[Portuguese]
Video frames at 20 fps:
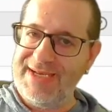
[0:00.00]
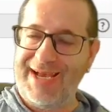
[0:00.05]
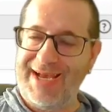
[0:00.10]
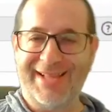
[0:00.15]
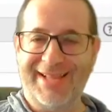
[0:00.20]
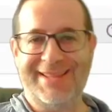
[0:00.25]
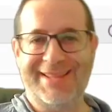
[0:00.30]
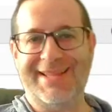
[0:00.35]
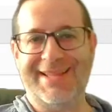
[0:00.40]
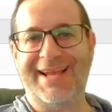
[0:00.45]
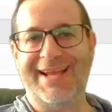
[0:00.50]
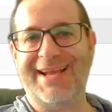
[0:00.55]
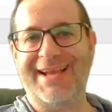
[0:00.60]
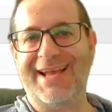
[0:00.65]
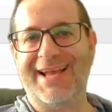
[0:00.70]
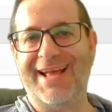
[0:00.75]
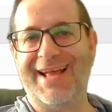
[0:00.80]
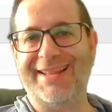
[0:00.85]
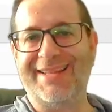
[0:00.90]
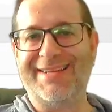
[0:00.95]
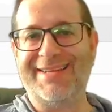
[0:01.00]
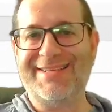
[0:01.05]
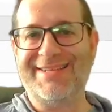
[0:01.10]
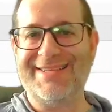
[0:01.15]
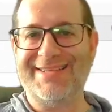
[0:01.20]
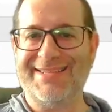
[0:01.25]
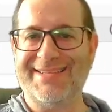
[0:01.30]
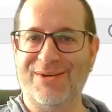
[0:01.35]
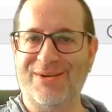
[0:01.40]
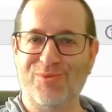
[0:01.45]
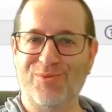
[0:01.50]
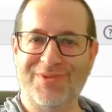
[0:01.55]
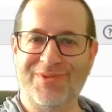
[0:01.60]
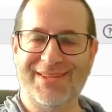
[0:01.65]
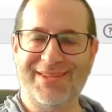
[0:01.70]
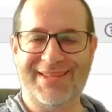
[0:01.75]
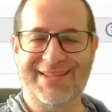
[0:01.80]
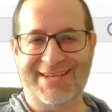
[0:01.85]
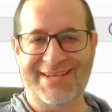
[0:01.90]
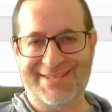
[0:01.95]
A, a decisão
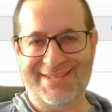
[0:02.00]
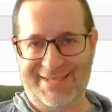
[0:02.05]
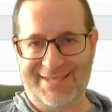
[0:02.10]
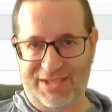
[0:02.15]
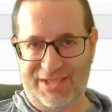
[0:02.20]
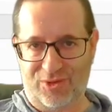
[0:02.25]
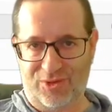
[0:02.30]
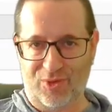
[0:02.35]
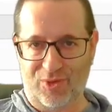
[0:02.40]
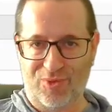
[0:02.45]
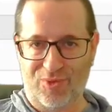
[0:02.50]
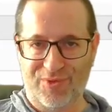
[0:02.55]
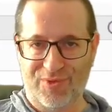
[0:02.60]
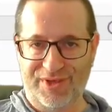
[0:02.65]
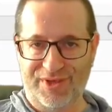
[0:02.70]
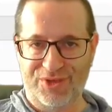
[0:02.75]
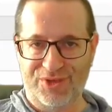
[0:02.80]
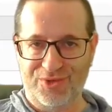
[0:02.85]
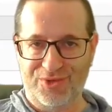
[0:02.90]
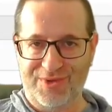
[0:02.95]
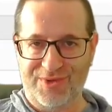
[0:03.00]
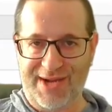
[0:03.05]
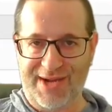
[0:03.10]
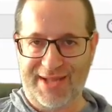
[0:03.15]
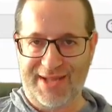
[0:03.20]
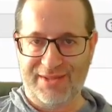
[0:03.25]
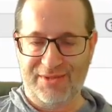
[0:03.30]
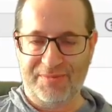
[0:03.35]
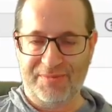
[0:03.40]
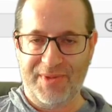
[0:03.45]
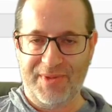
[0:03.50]
transitou em julgado.